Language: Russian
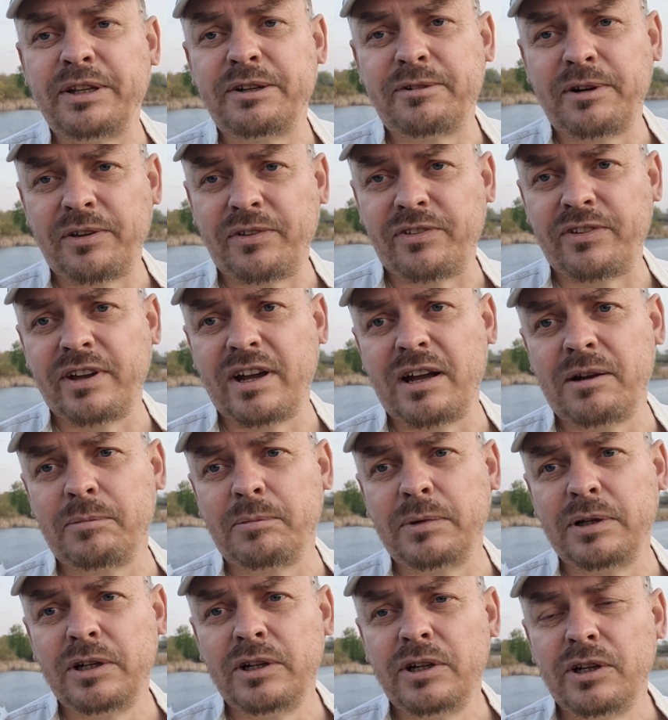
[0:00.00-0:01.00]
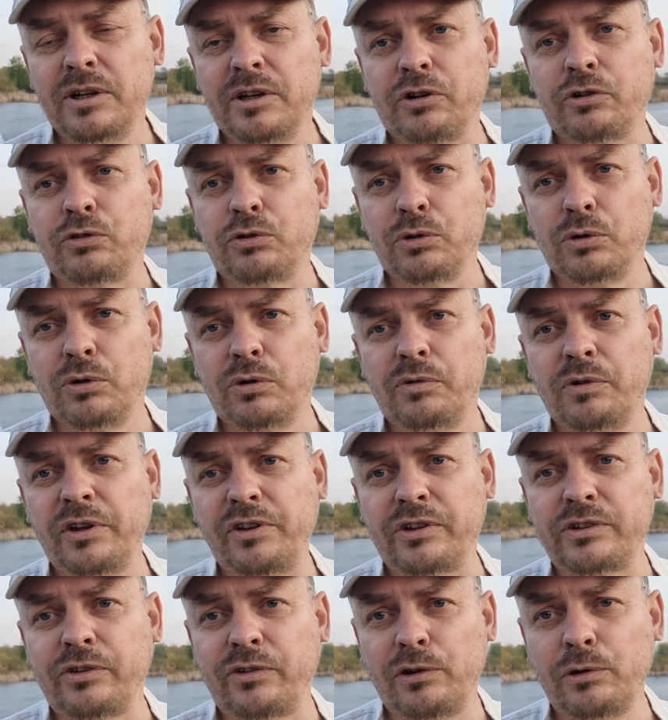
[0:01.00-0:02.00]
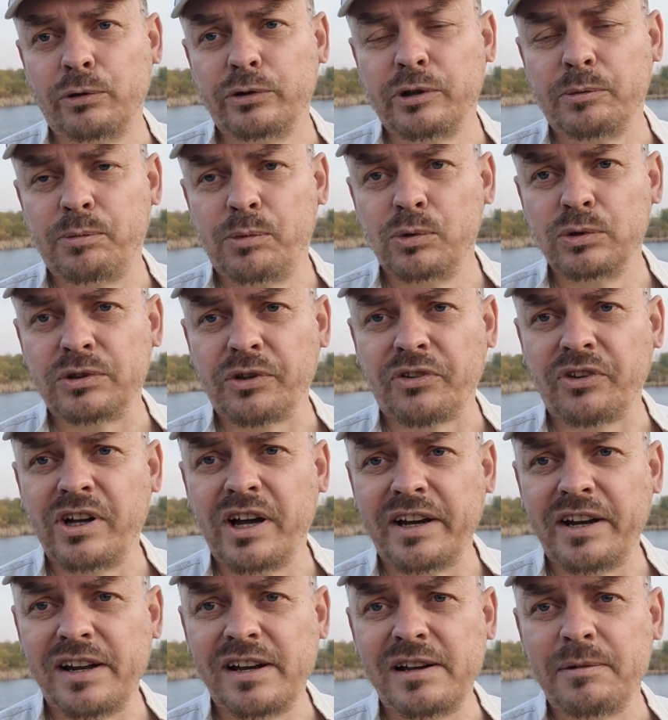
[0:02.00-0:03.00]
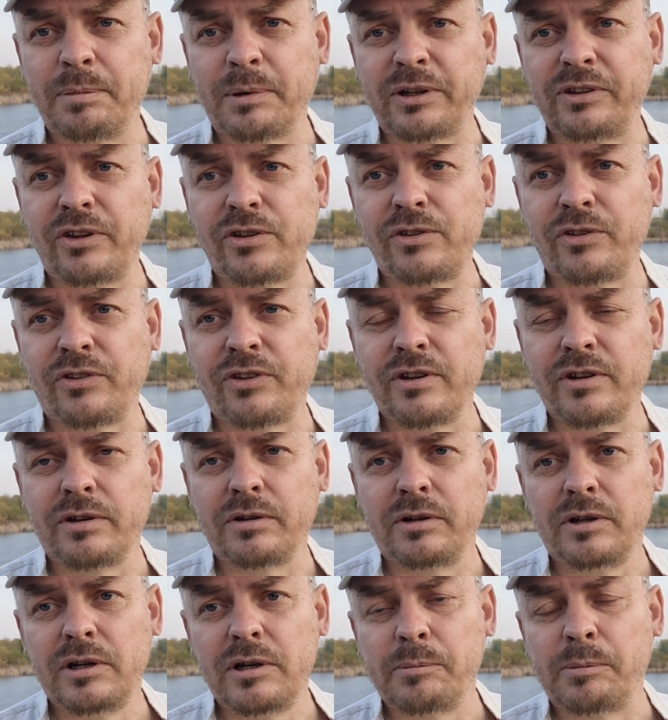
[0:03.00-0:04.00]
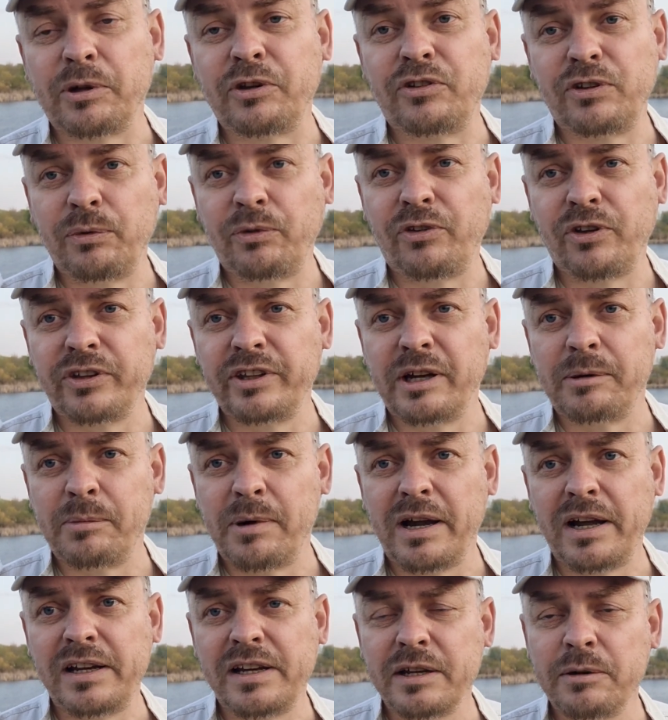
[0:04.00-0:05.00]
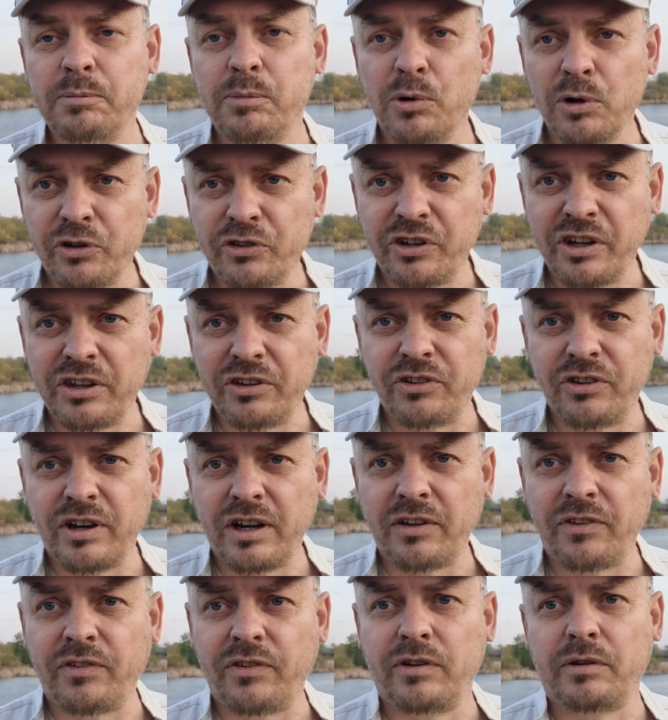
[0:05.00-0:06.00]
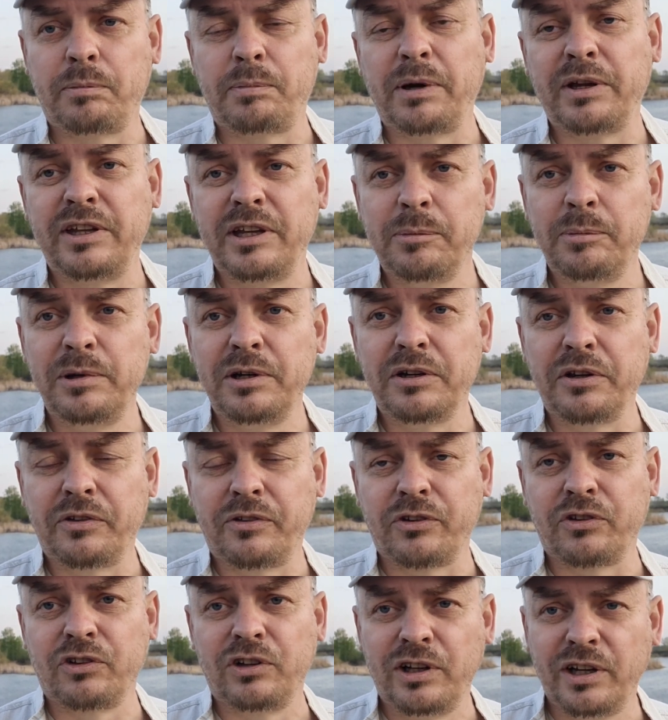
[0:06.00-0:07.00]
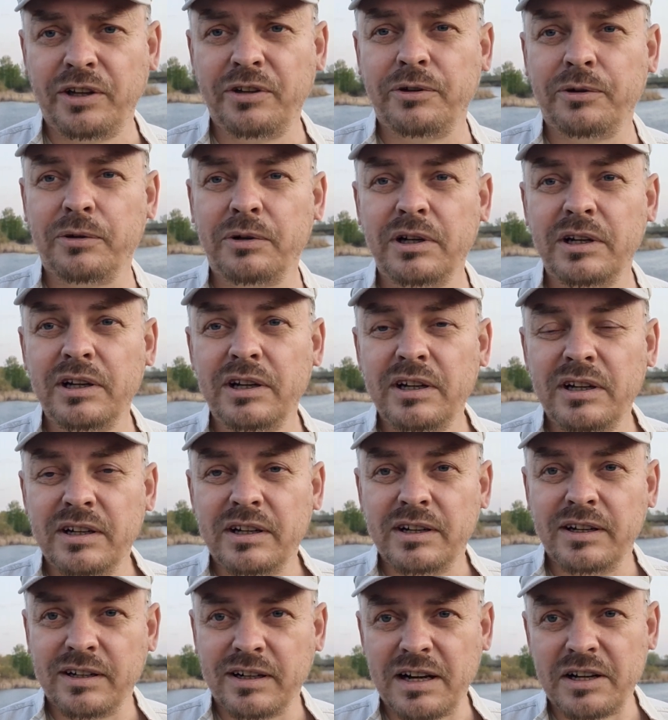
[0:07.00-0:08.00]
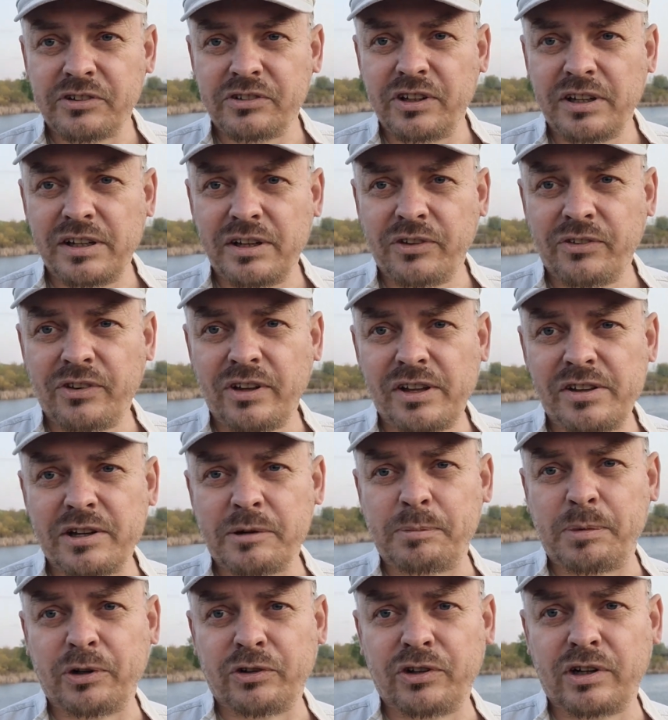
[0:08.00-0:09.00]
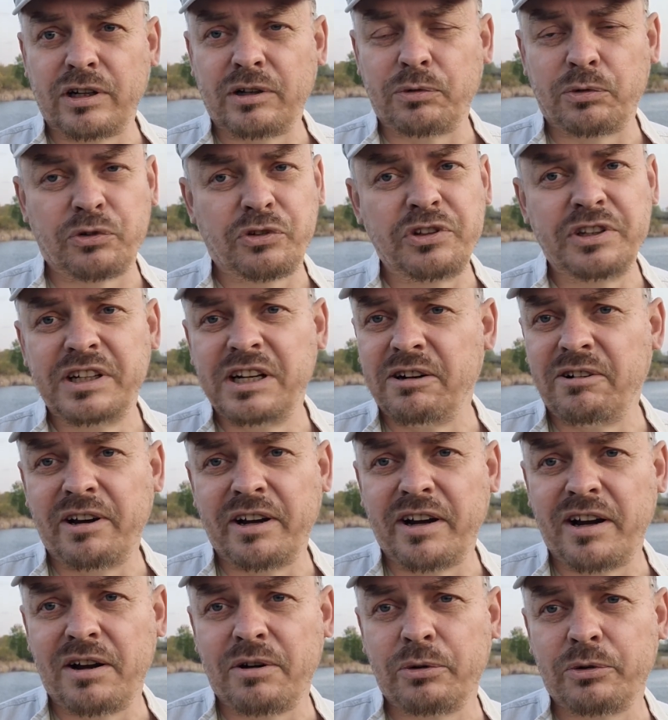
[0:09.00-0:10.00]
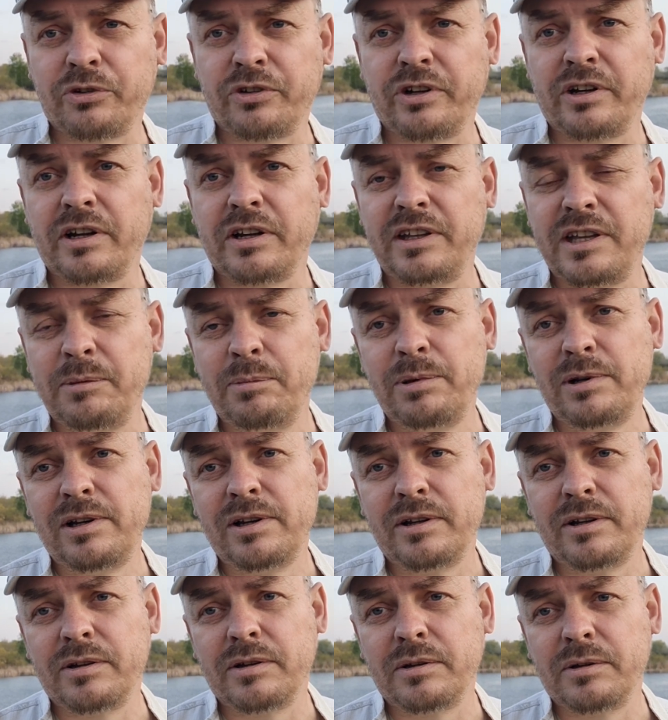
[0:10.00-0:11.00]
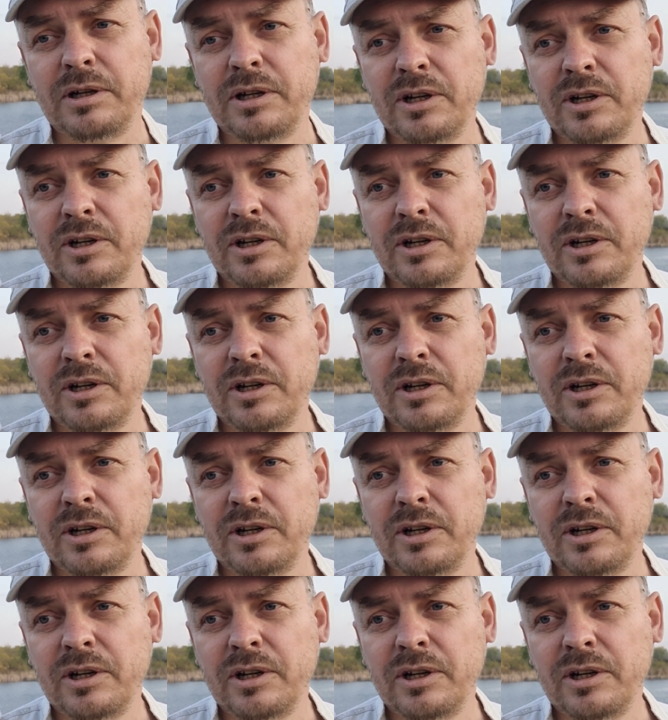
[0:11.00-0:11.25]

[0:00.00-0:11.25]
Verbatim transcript: новостям что в этих населенных пунктах сгорели практически почти все дома или их большая часть, погибли, к сожалению, граждане из-за этих пожаров, уж не говоря уже о гибели